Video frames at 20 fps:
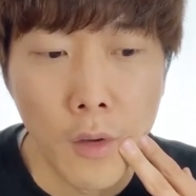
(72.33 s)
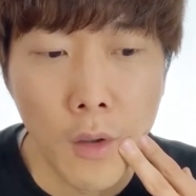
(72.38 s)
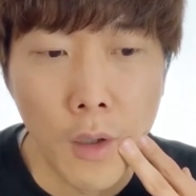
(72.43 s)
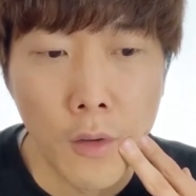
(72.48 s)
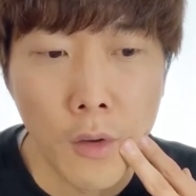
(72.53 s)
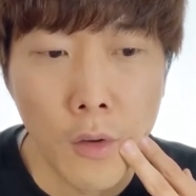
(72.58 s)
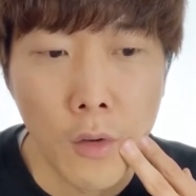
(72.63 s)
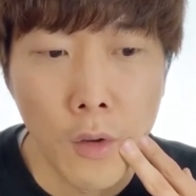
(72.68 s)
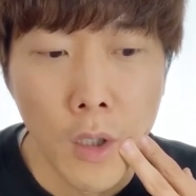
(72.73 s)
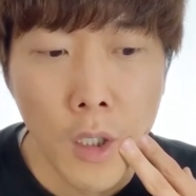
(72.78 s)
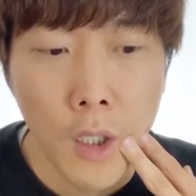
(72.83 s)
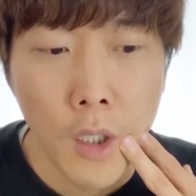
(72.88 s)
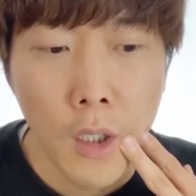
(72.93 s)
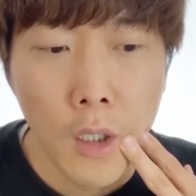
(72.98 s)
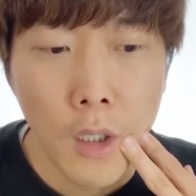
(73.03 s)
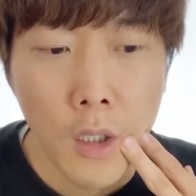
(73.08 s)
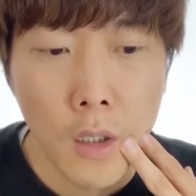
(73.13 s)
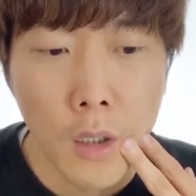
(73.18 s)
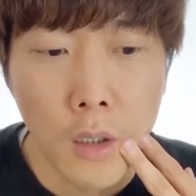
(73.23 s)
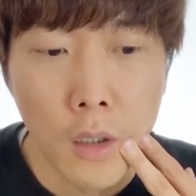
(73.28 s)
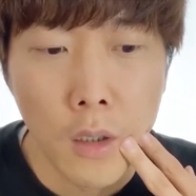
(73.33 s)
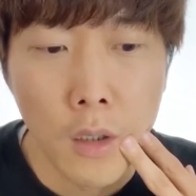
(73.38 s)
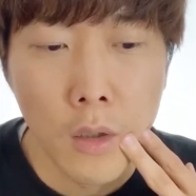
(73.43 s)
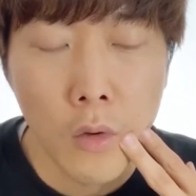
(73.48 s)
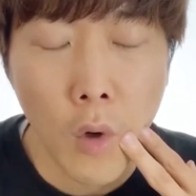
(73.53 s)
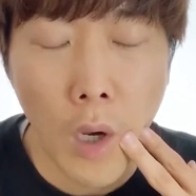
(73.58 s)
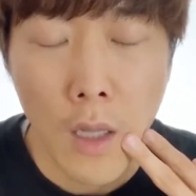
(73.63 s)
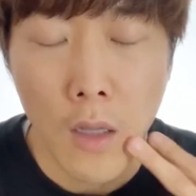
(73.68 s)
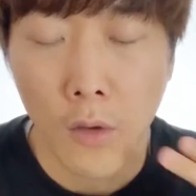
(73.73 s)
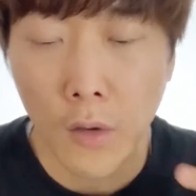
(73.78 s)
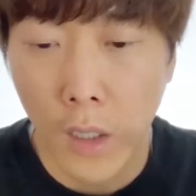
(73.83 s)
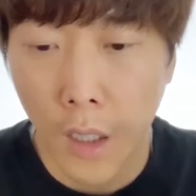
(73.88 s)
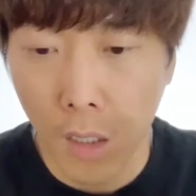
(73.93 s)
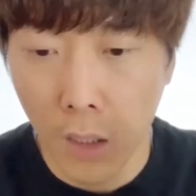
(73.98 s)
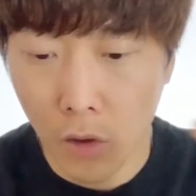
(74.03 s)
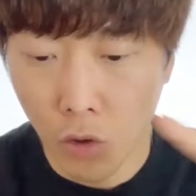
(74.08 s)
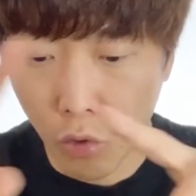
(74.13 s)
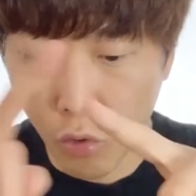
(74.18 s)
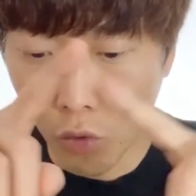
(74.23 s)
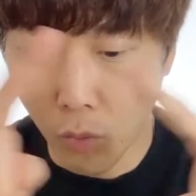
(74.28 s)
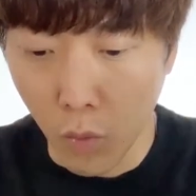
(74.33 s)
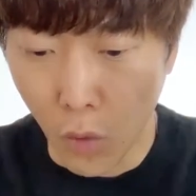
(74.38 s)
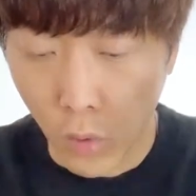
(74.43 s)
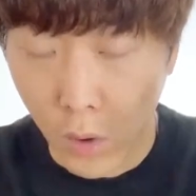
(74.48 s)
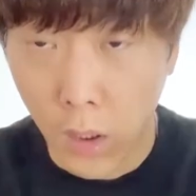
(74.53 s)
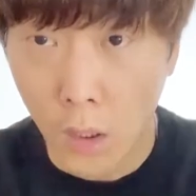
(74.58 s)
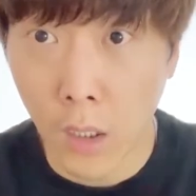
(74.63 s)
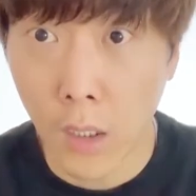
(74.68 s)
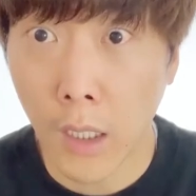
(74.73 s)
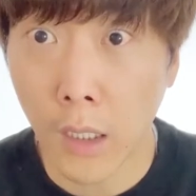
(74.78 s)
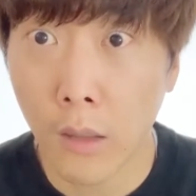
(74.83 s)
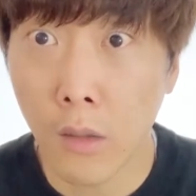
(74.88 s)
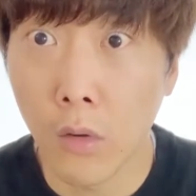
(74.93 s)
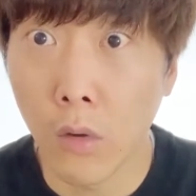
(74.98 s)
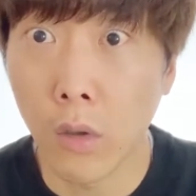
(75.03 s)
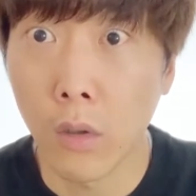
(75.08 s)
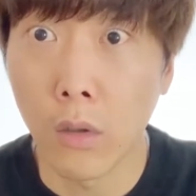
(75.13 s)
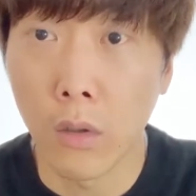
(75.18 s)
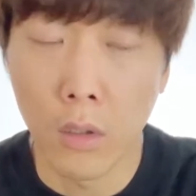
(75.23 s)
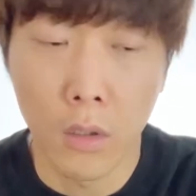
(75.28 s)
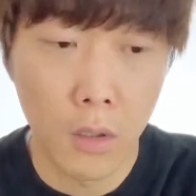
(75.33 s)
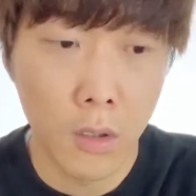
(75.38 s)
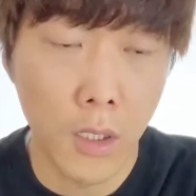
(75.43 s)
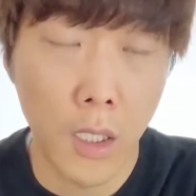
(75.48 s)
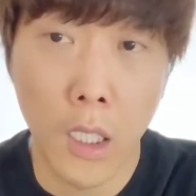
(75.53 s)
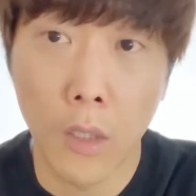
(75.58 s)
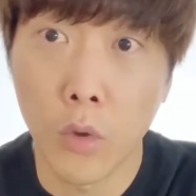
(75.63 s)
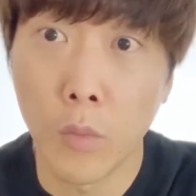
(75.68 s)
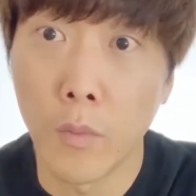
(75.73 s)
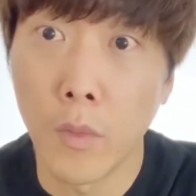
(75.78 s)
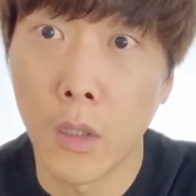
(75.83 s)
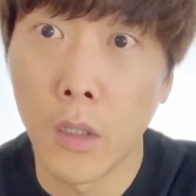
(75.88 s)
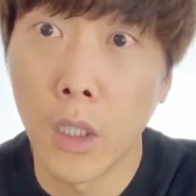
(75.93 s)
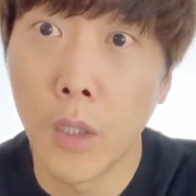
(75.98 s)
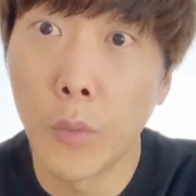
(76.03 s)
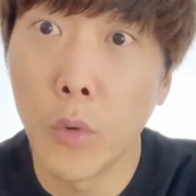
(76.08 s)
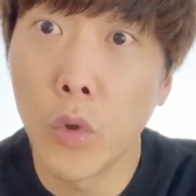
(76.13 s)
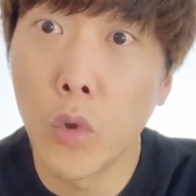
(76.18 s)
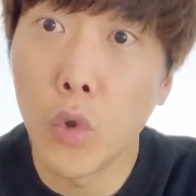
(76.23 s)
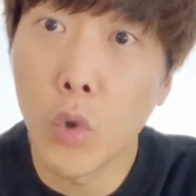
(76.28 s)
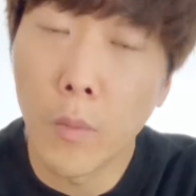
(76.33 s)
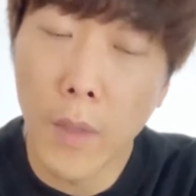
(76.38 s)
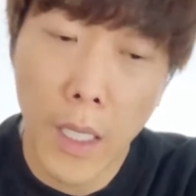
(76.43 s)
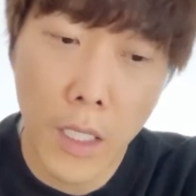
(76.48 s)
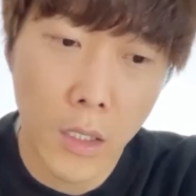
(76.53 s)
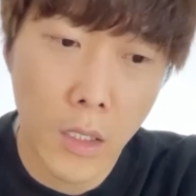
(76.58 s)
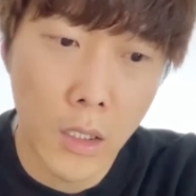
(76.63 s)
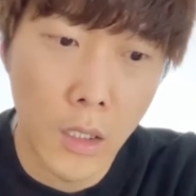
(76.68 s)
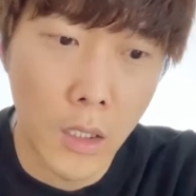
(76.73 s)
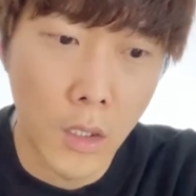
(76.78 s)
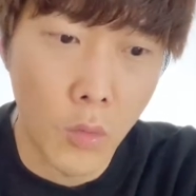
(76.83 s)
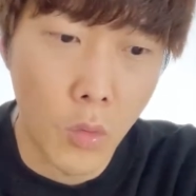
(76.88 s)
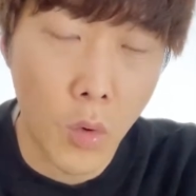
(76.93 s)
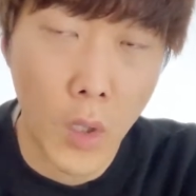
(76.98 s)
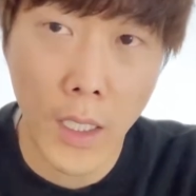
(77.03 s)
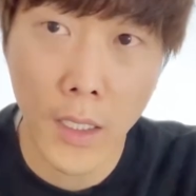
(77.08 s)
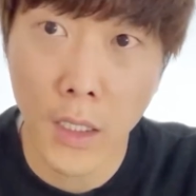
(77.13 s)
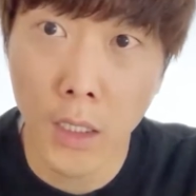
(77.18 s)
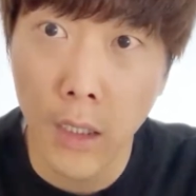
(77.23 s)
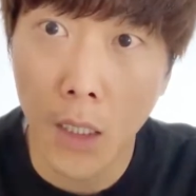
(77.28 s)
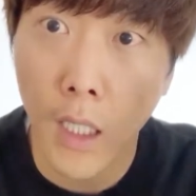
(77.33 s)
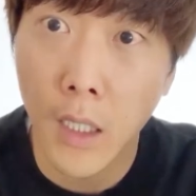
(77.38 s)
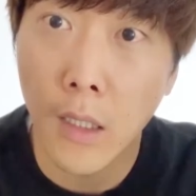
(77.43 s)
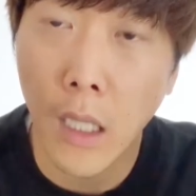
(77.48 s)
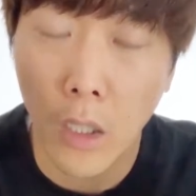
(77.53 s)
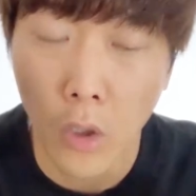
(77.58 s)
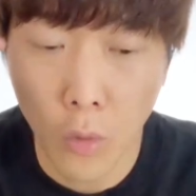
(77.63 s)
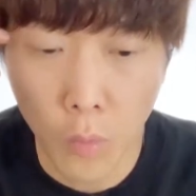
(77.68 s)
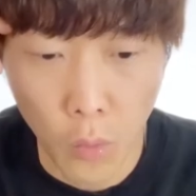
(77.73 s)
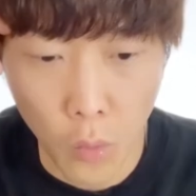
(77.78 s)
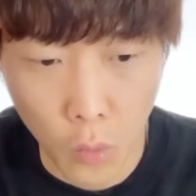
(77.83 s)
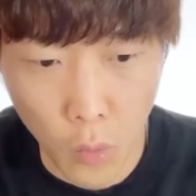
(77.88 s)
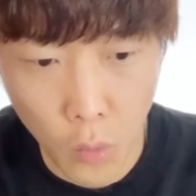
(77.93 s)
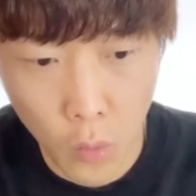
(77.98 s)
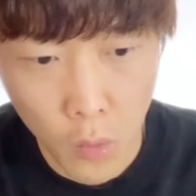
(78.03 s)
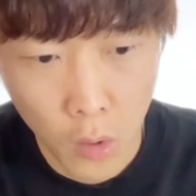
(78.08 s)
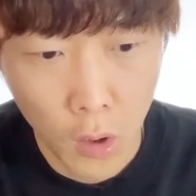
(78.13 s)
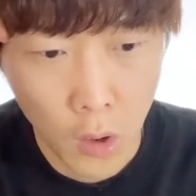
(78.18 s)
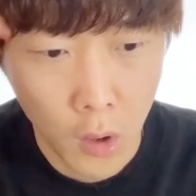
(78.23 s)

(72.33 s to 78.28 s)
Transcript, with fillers: 그래서 그 관련돼 가지고 뭐 글 같은 것들 제가 좀 리뷰도 좀 해드리고 같이 이야기 나눠보고